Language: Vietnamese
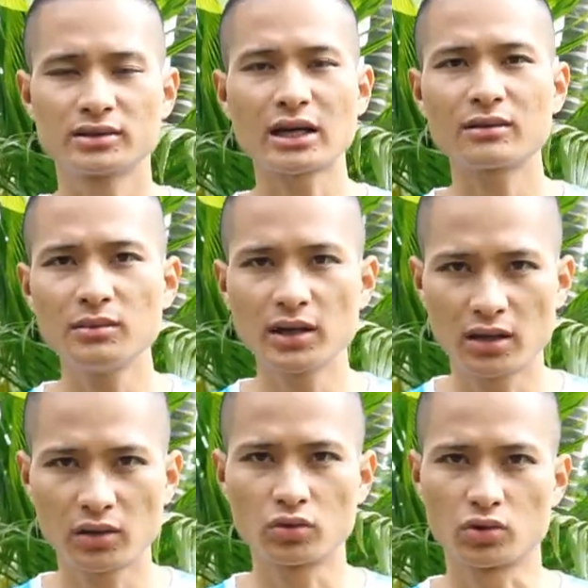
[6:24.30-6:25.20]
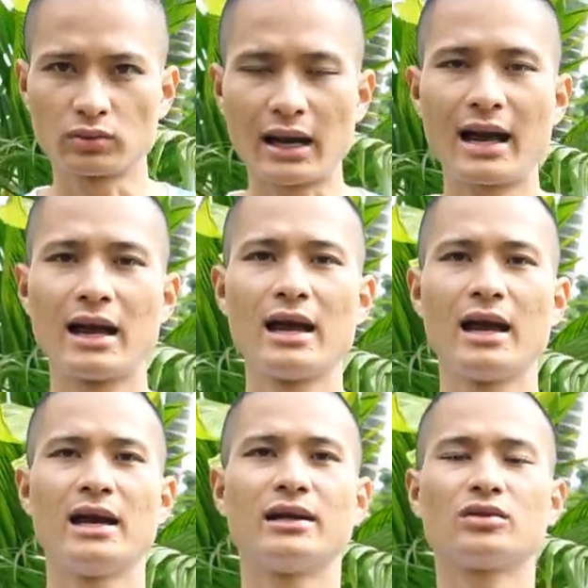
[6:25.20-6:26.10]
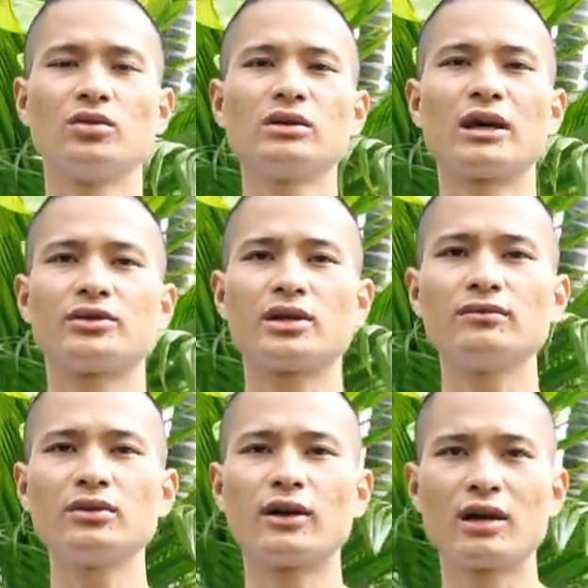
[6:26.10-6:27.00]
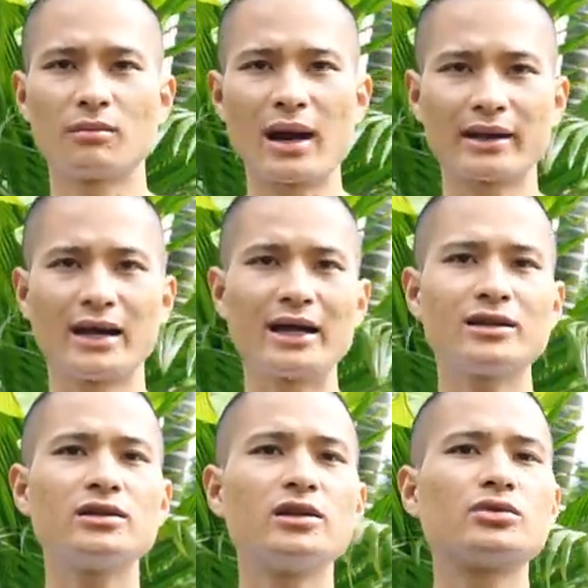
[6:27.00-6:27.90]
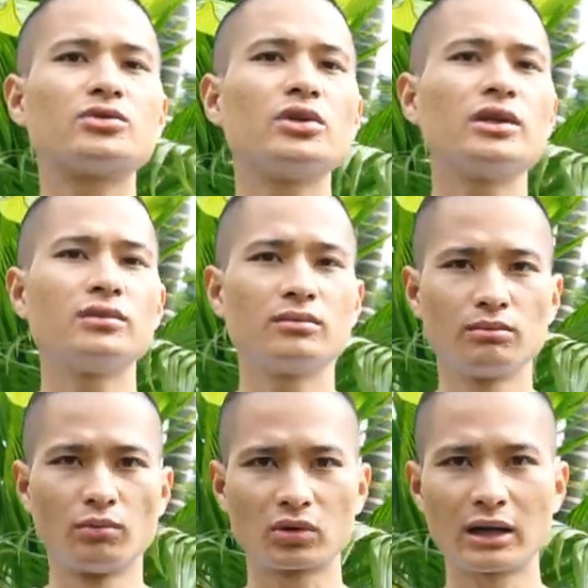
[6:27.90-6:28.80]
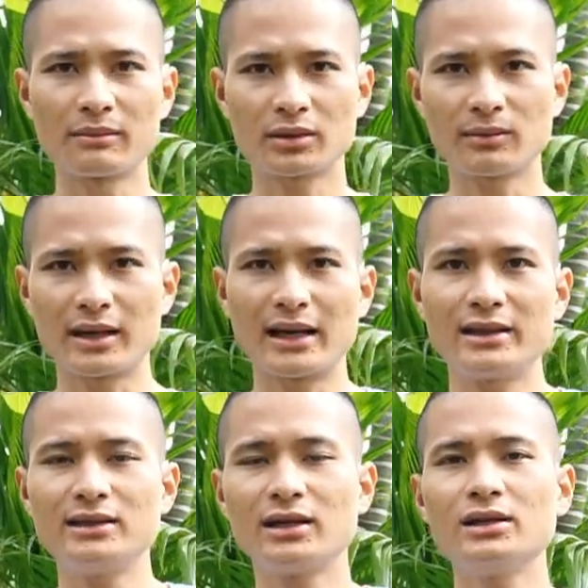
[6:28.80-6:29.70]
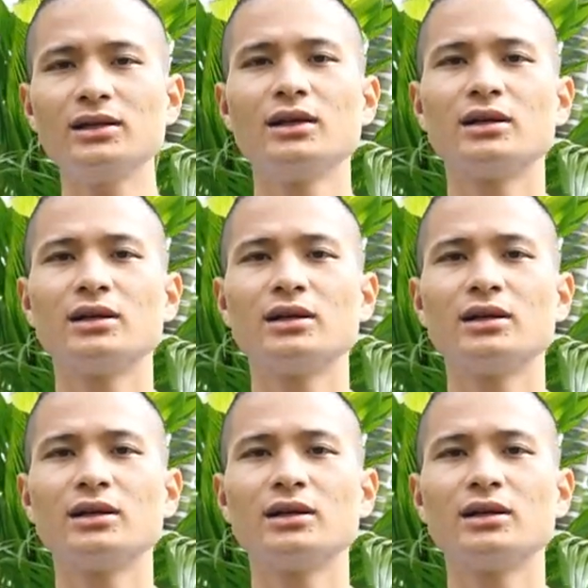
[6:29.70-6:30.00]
răng miệng của chúng ta đúng là chính vì vậy bạn hãy thường xuyên một năm các bạn hãy đi lấy